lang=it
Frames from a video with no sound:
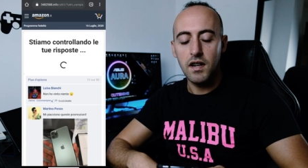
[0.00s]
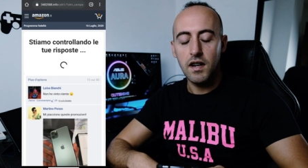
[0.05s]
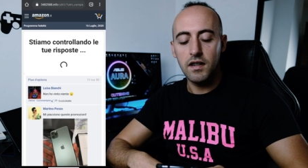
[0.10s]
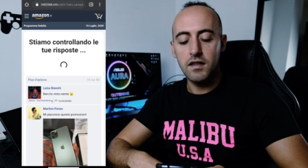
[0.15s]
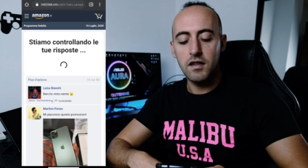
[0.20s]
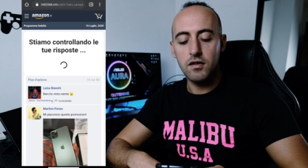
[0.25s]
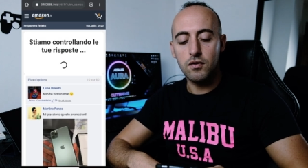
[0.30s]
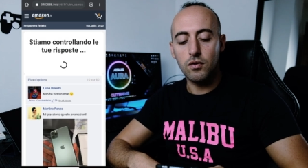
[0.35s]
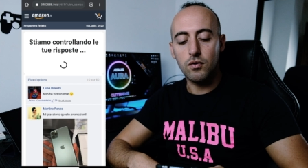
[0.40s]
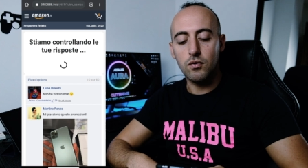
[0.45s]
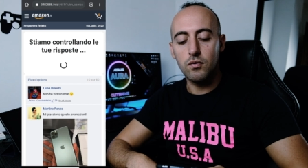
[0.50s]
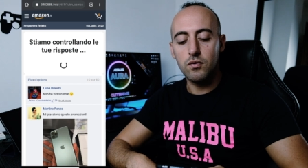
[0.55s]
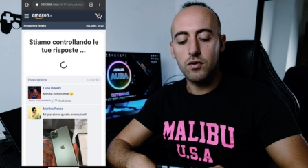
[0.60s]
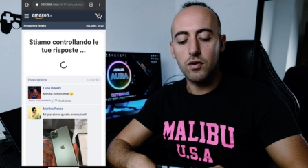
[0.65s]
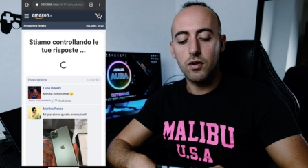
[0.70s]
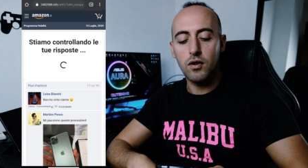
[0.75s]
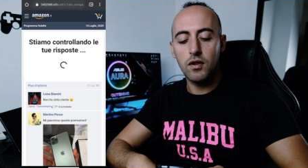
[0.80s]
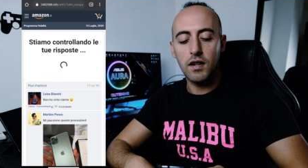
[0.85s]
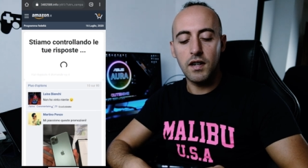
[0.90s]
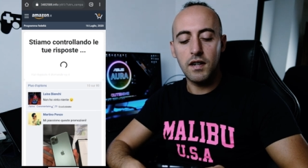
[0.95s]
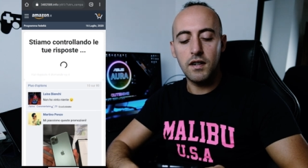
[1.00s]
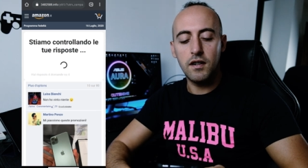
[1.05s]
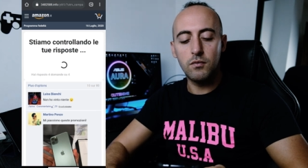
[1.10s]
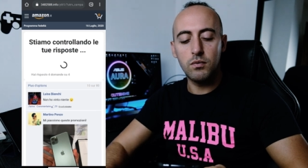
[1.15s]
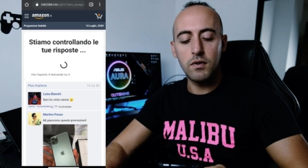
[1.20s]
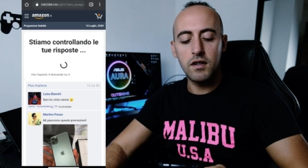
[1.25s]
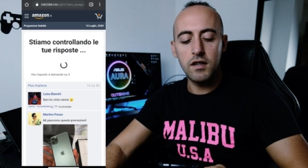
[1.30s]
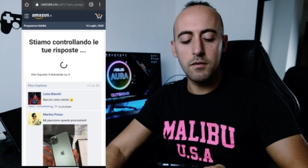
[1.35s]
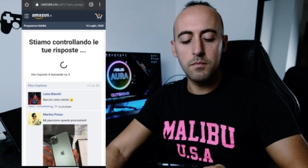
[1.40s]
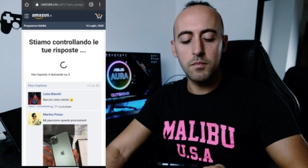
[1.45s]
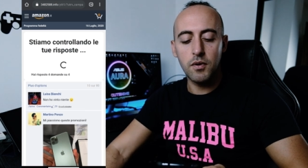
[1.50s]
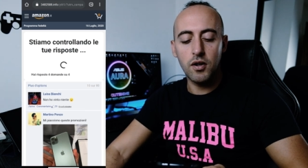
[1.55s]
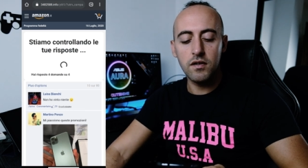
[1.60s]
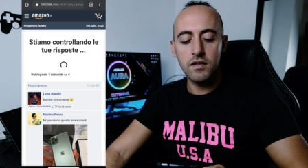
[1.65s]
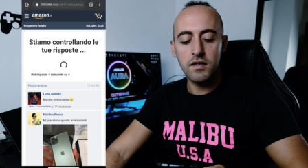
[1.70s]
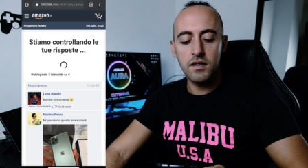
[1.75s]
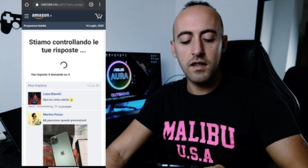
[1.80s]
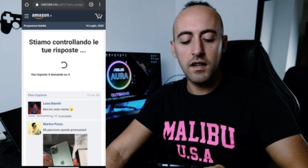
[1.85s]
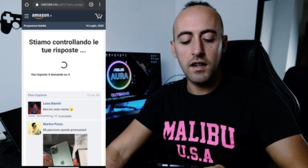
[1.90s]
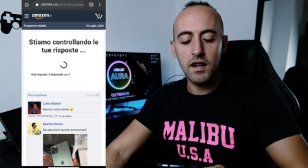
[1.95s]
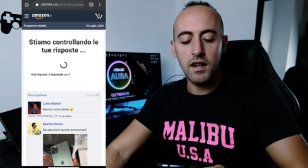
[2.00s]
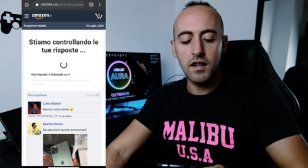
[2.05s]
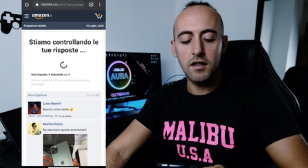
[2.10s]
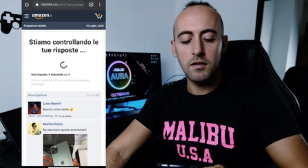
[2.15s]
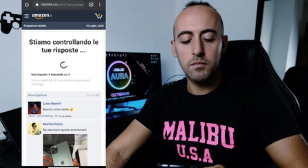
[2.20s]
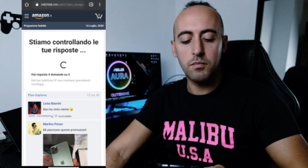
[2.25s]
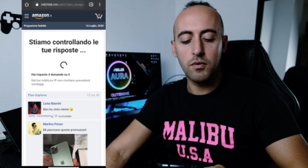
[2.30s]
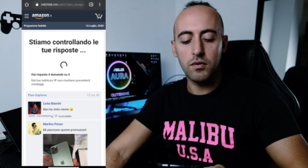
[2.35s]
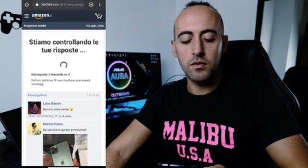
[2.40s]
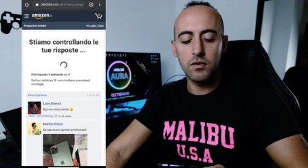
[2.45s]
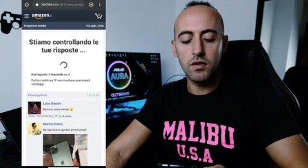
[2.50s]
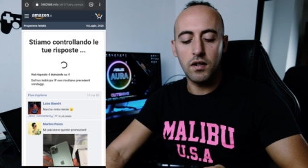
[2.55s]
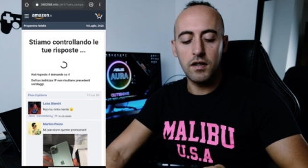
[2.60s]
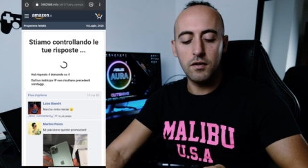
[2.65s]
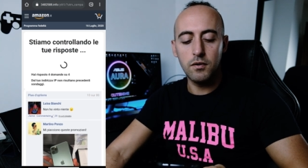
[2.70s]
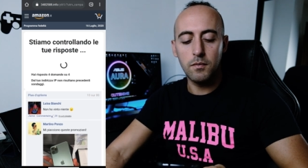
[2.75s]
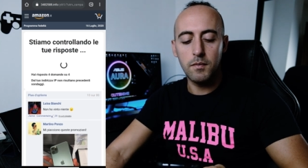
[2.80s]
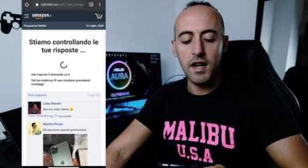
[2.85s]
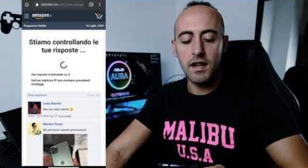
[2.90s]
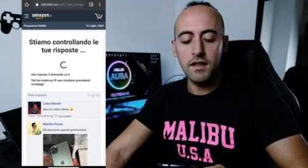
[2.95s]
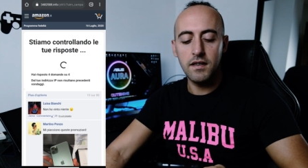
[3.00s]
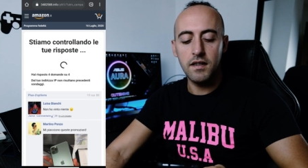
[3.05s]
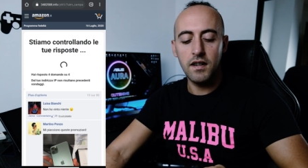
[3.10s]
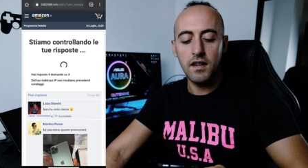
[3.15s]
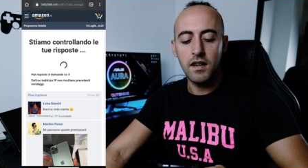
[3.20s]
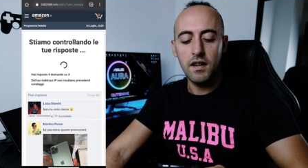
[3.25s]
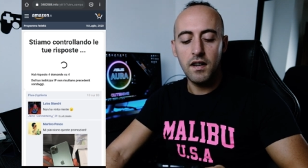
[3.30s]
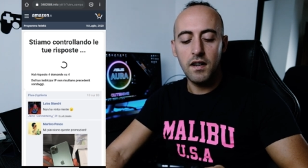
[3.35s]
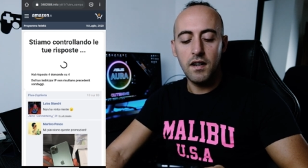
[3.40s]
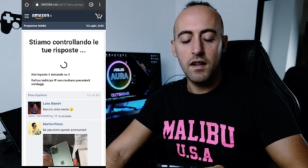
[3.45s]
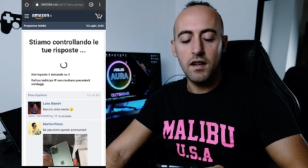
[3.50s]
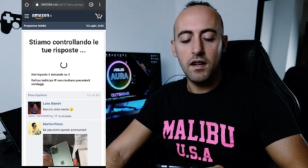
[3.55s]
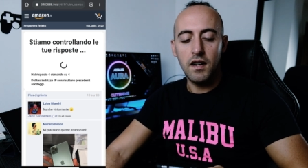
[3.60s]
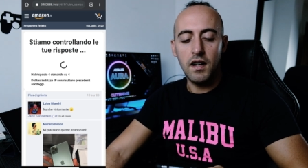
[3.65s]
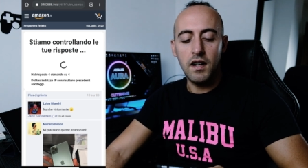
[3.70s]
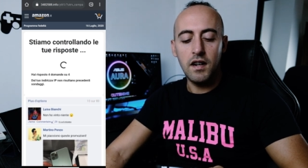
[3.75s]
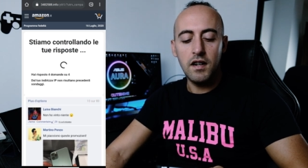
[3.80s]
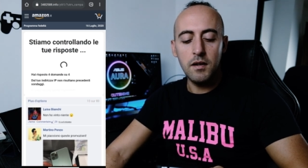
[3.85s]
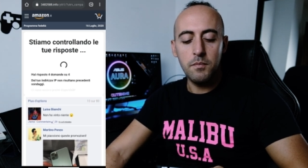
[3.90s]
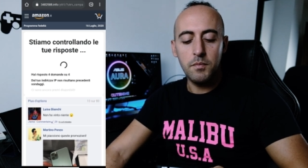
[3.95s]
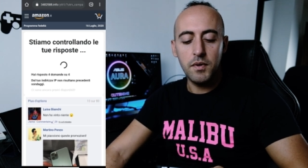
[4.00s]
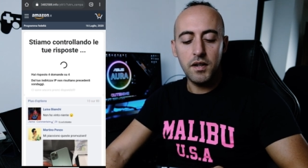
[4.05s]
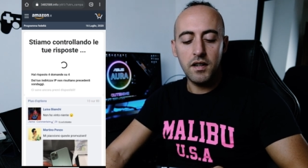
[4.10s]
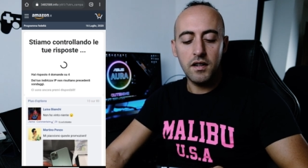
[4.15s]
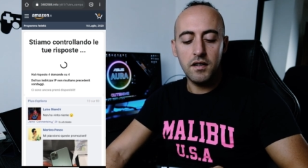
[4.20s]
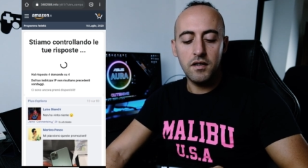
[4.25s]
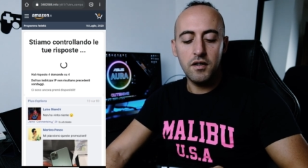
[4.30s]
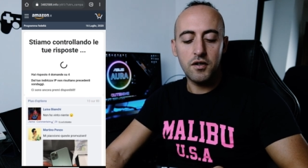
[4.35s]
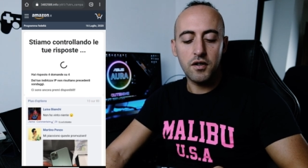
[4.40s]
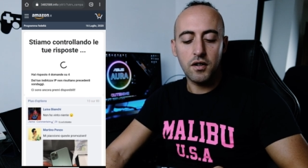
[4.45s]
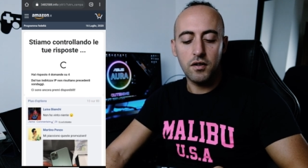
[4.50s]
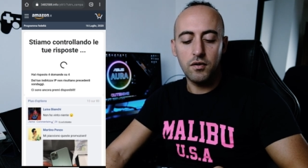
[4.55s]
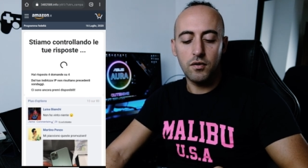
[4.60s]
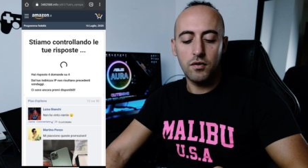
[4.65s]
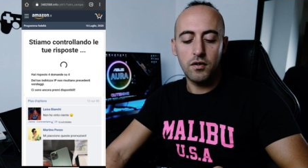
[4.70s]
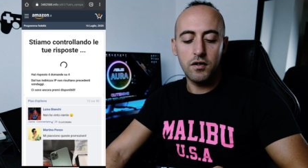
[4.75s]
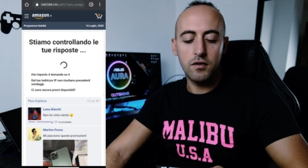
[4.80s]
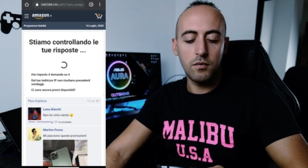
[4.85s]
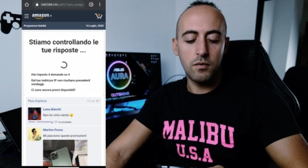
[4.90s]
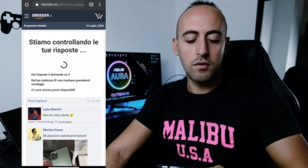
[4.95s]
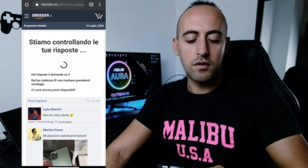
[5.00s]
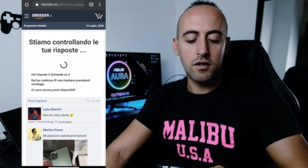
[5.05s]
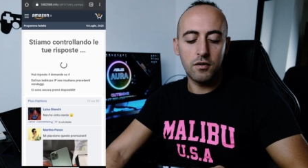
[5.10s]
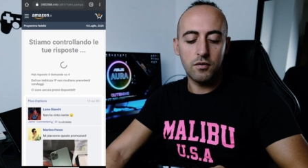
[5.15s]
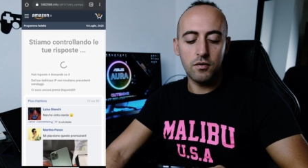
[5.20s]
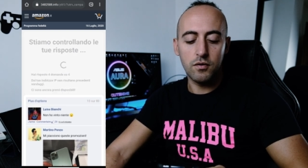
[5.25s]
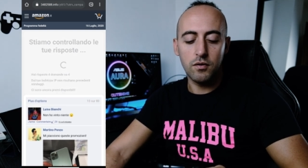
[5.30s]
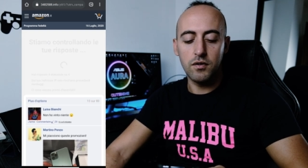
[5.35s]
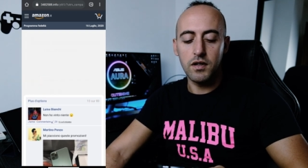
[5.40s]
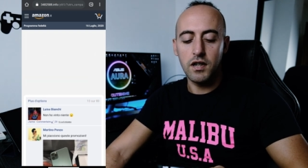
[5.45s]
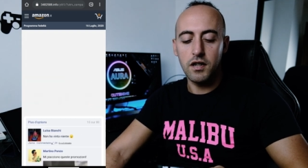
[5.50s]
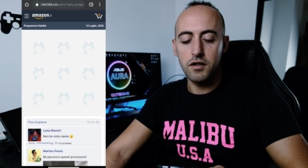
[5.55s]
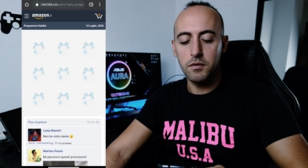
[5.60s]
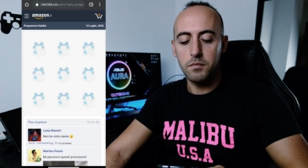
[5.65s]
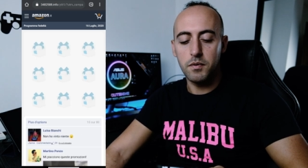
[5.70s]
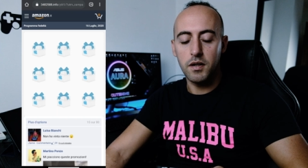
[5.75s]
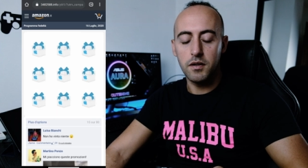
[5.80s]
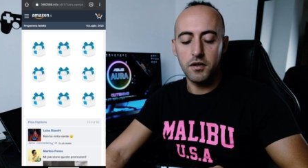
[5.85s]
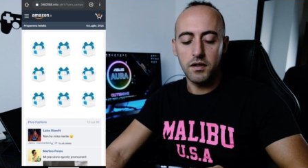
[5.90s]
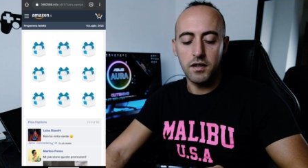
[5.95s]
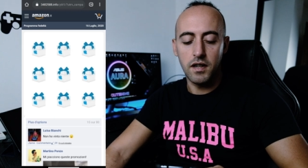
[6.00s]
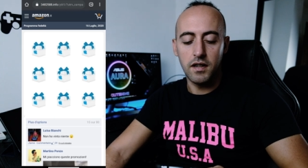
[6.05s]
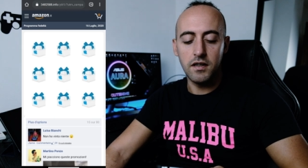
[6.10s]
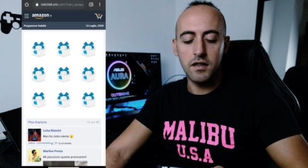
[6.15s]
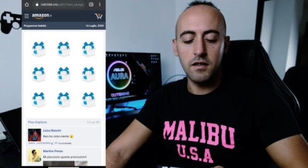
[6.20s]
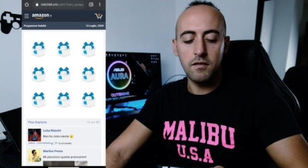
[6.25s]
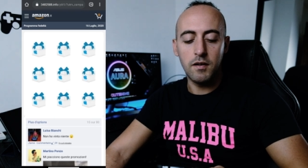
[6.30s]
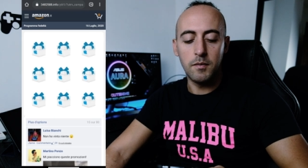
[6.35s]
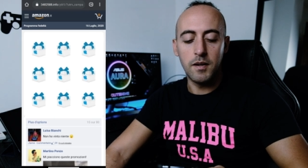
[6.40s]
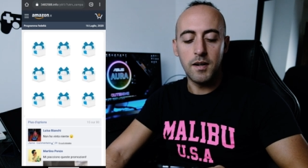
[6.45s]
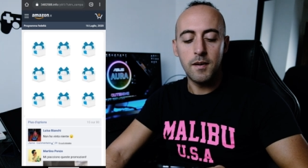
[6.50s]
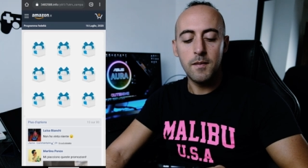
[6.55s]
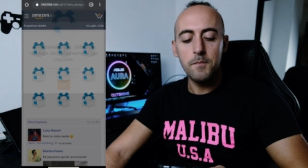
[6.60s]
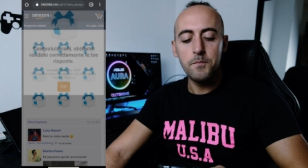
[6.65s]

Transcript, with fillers: Adesso controlla le tue risposte, hai risposto alle domande e l'IP dice che non risultano sondaggi precedenti, vabbè.